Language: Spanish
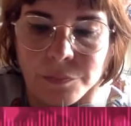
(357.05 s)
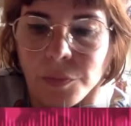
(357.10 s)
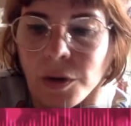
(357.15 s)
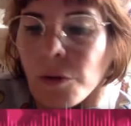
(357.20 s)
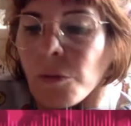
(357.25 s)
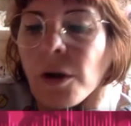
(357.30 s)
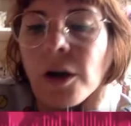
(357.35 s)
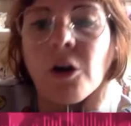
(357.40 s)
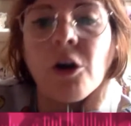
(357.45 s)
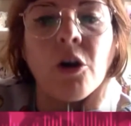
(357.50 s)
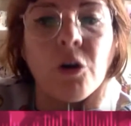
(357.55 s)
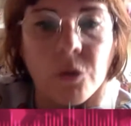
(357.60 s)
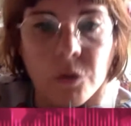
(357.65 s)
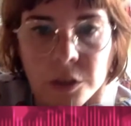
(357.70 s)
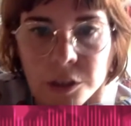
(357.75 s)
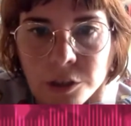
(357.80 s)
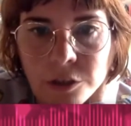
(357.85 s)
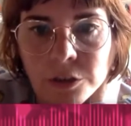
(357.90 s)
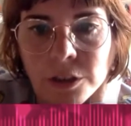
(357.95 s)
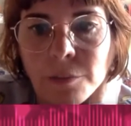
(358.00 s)
Pero bueno, lo
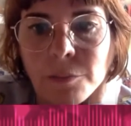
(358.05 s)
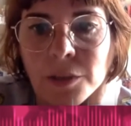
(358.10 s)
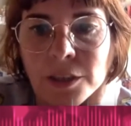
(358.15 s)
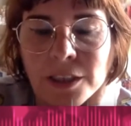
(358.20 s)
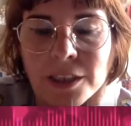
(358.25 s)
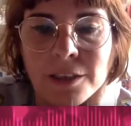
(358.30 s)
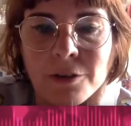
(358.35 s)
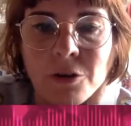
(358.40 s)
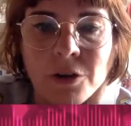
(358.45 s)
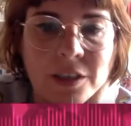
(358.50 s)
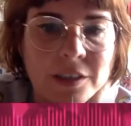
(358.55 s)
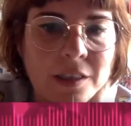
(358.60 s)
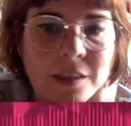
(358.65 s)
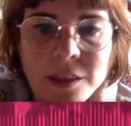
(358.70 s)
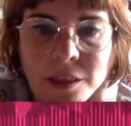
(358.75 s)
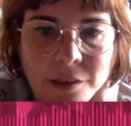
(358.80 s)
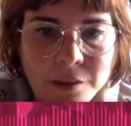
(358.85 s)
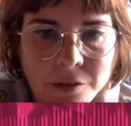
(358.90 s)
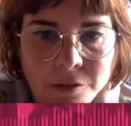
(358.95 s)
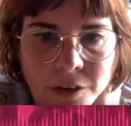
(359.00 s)
nuestro también te digo que es
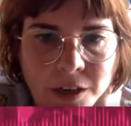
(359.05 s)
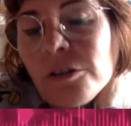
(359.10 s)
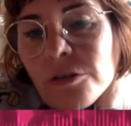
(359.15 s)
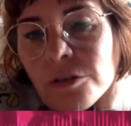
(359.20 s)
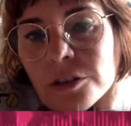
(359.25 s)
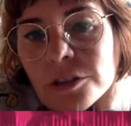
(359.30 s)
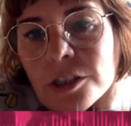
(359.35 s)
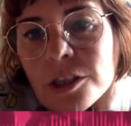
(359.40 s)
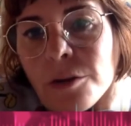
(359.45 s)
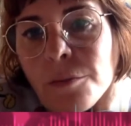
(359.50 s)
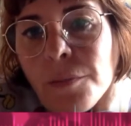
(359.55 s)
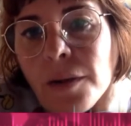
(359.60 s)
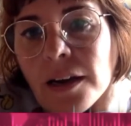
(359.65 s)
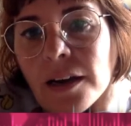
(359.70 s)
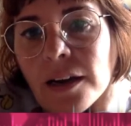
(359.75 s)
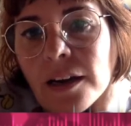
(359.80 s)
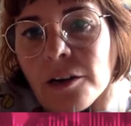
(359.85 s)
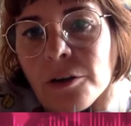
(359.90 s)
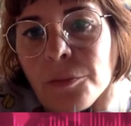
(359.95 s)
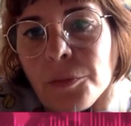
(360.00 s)
excepcional. nuestro es más
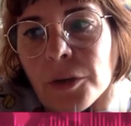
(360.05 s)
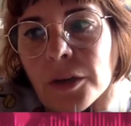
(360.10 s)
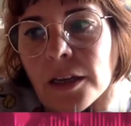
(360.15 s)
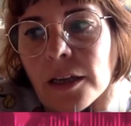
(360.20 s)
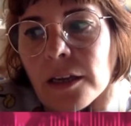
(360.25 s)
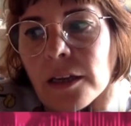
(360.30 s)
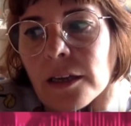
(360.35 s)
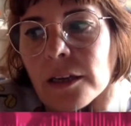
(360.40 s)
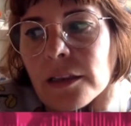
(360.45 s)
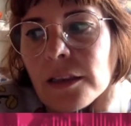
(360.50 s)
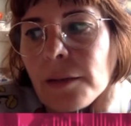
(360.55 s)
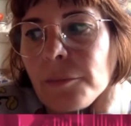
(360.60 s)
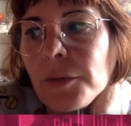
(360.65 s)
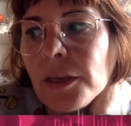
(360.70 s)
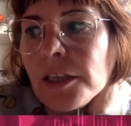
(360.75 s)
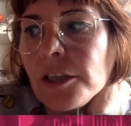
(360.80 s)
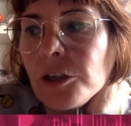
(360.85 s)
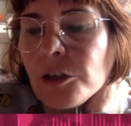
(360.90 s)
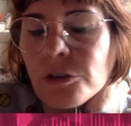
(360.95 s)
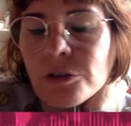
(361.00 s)
raro porque
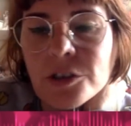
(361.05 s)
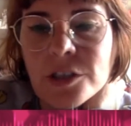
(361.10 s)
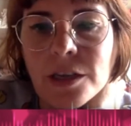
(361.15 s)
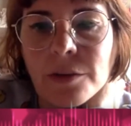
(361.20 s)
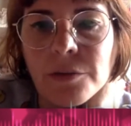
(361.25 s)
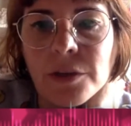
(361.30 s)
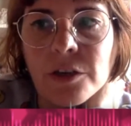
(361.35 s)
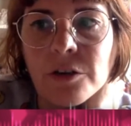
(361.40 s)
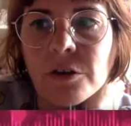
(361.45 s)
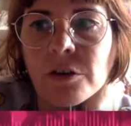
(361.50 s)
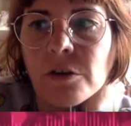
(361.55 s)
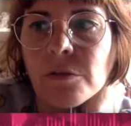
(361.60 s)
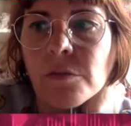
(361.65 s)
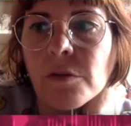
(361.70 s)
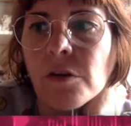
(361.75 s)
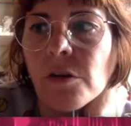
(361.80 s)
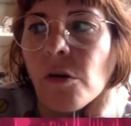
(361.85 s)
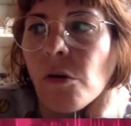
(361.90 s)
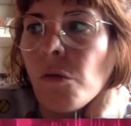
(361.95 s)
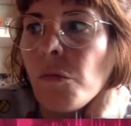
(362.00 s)
también John se vino
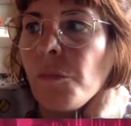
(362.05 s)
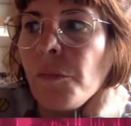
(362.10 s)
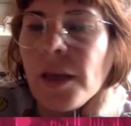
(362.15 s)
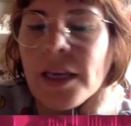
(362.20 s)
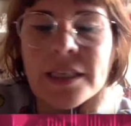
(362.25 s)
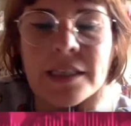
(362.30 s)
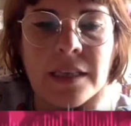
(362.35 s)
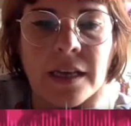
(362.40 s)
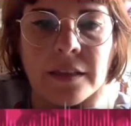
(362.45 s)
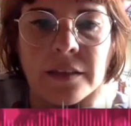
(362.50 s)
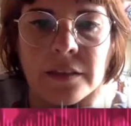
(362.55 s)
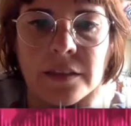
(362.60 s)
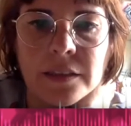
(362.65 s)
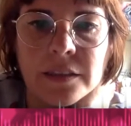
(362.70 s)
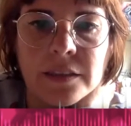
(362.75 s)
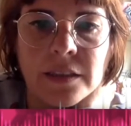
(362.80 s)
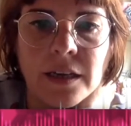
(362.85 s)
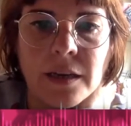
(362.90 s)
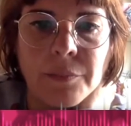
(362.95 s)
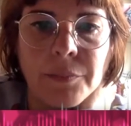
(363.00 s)
como un mes
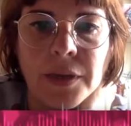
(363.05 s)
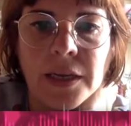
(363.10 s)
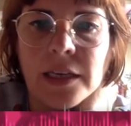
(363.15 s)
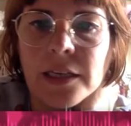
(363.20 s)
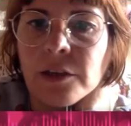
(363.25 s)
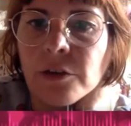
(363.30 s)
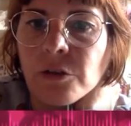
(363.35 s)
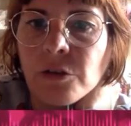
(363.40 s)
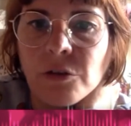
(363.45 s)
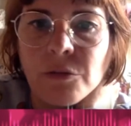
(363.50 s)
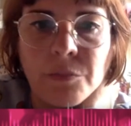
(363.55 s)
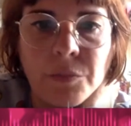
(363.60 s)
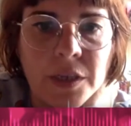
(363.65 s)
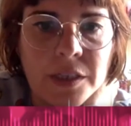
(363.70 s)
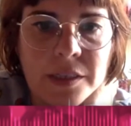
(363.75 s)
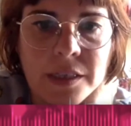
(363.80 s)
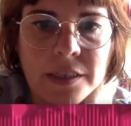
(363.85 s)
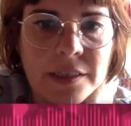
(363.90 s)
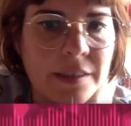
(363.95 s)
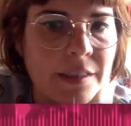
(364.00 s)
antes de la peli o dos
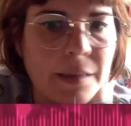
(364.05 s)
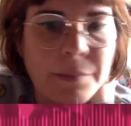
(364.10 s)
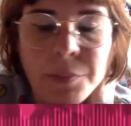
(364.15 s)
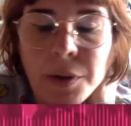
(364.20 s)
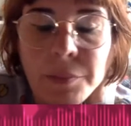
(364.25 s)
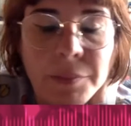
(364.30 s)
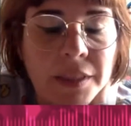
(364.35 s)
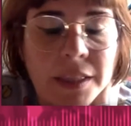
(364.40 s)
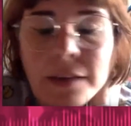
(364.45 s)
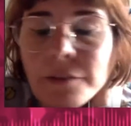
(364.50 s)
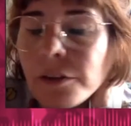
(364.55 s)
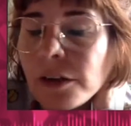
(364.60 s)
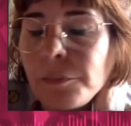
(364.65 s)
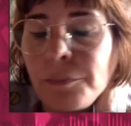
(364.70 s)
meses simplemente a ver